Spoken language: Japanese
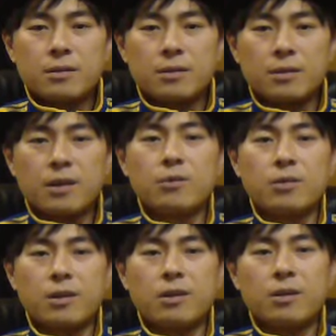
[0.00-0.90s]
なの
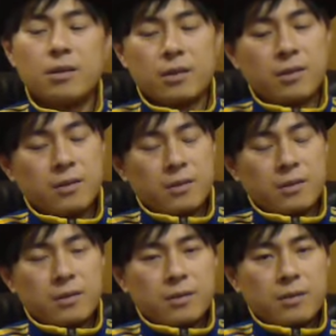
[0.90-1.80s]
で
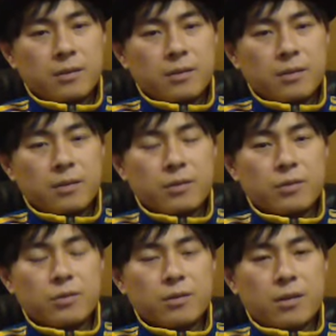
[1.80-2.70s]
何て言う
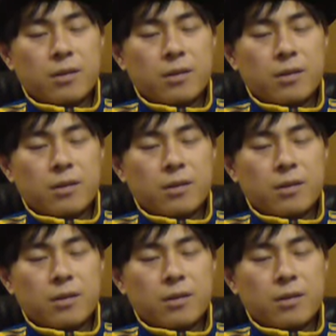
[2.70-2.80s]
か